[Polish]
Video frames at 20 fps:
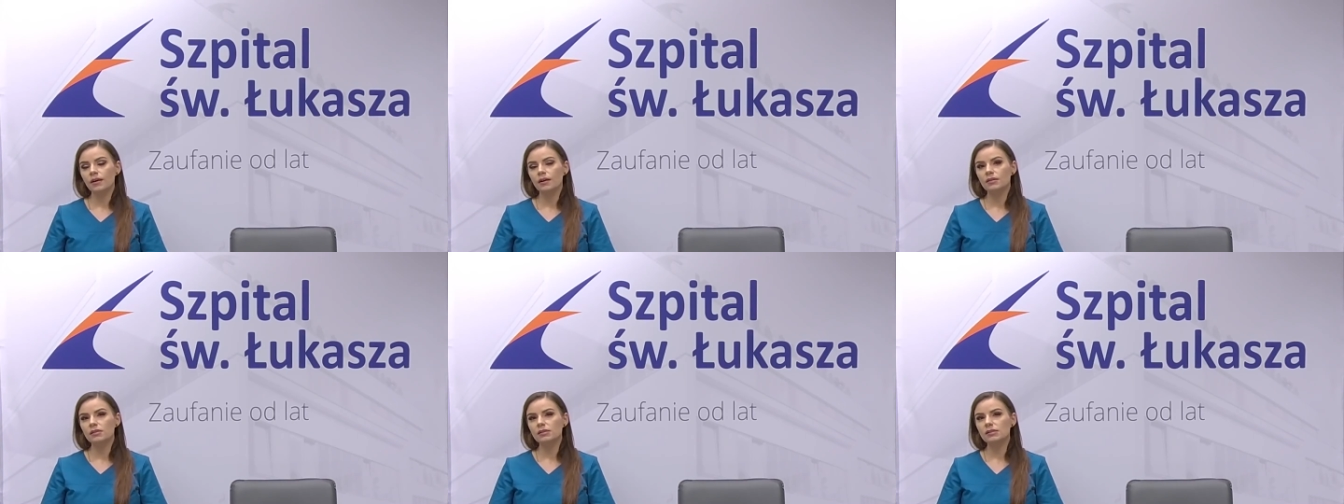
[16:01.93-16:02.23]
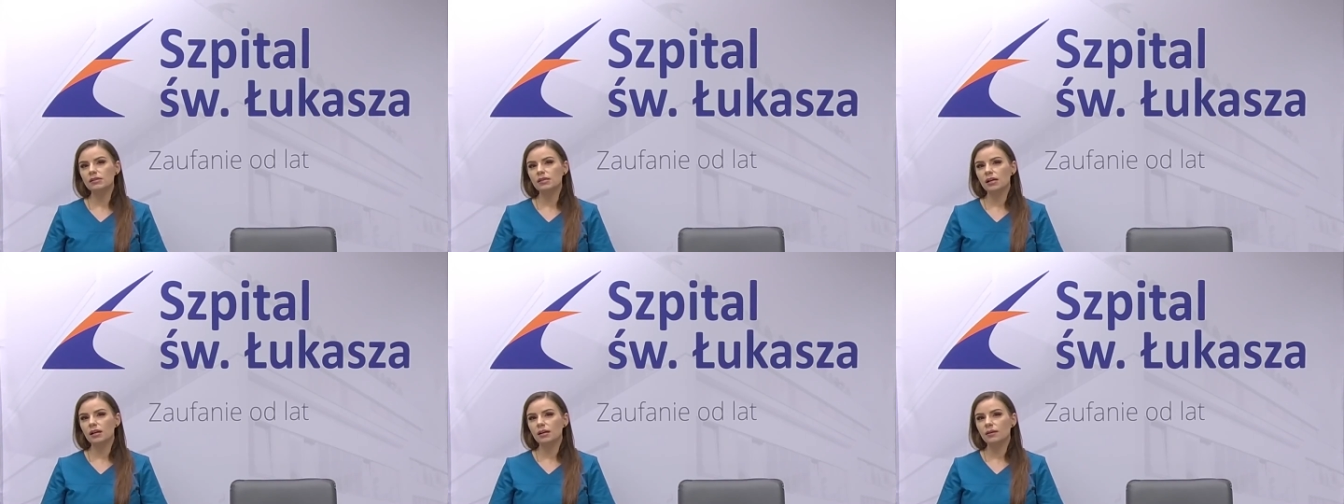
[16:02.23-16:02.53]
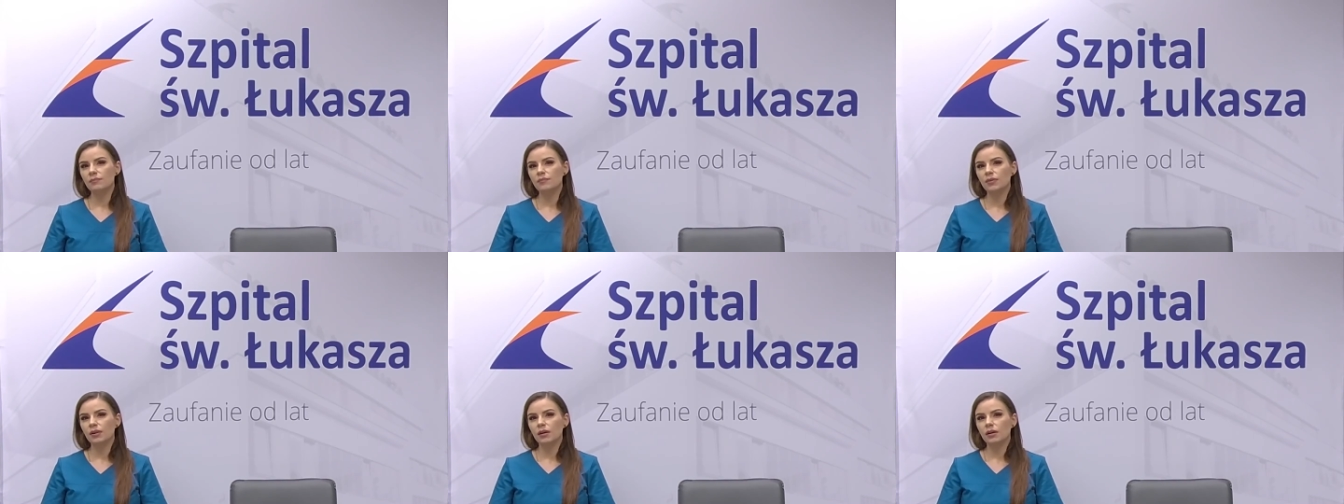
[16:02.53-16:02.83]

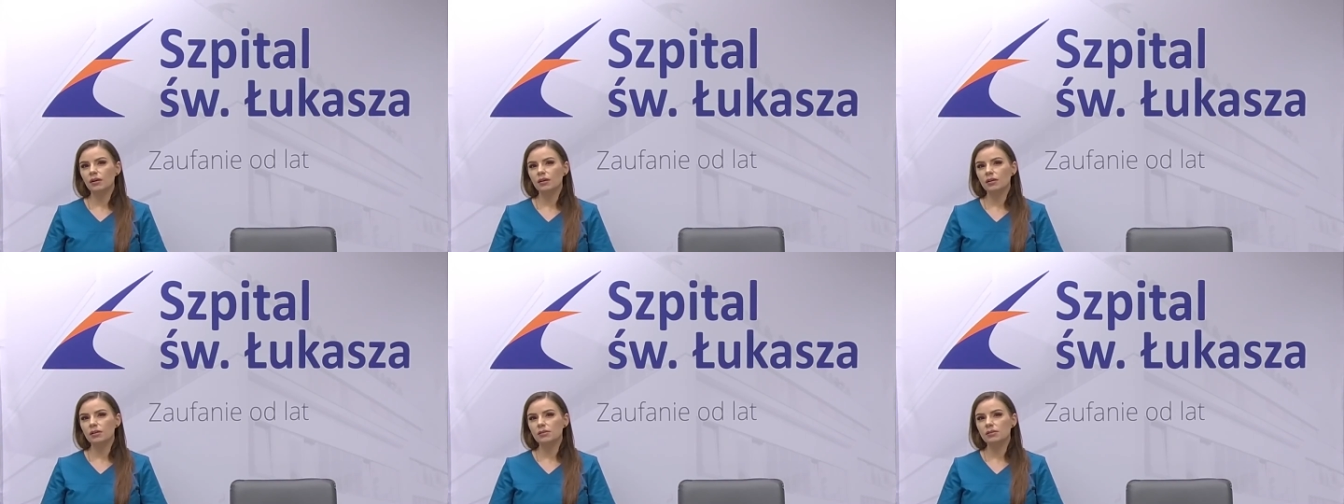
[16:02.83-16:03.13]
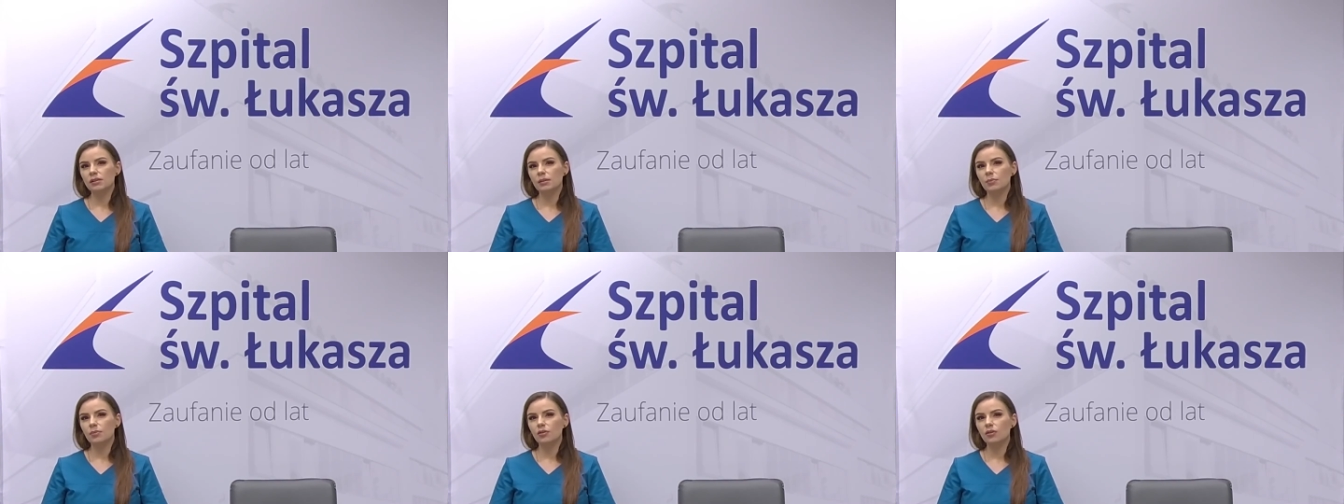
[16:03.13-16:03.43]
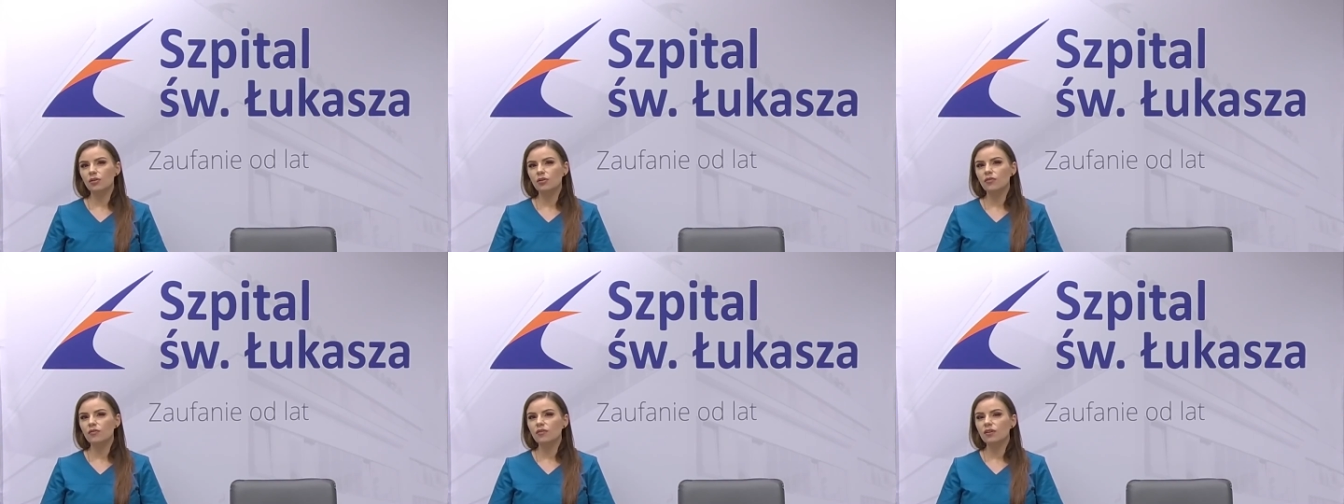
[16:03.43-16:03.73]
za e,
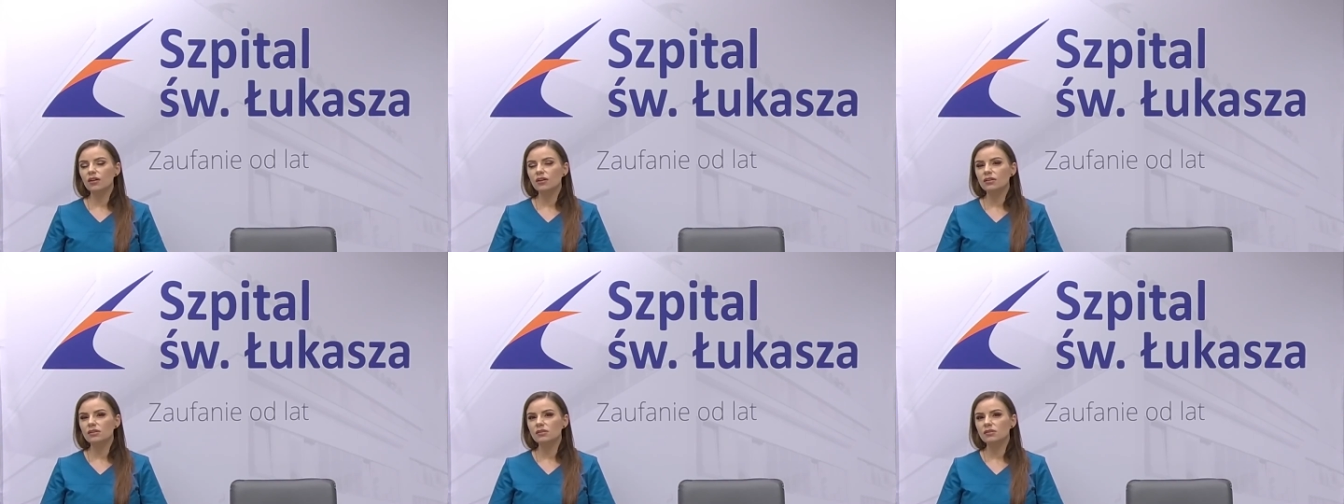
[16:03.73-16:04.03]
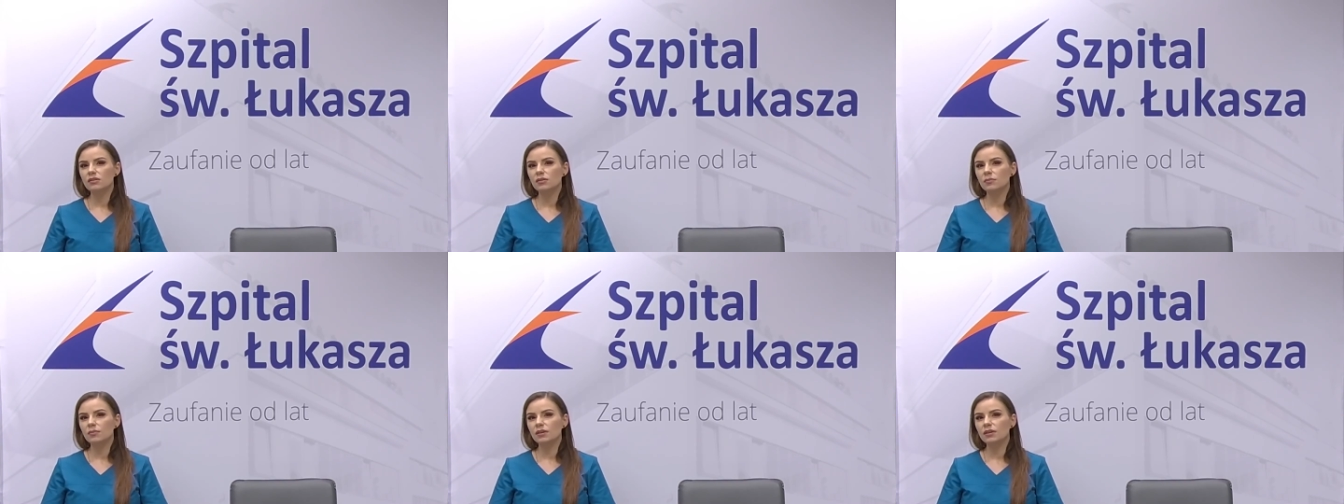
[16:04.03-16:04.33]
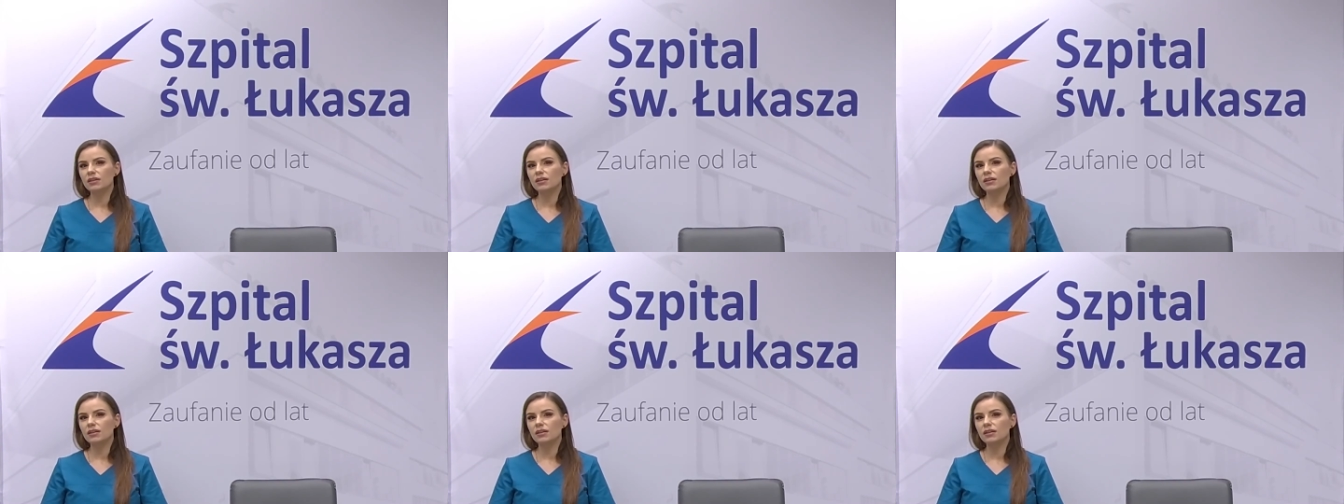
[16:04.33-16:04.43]
zablokowali sobie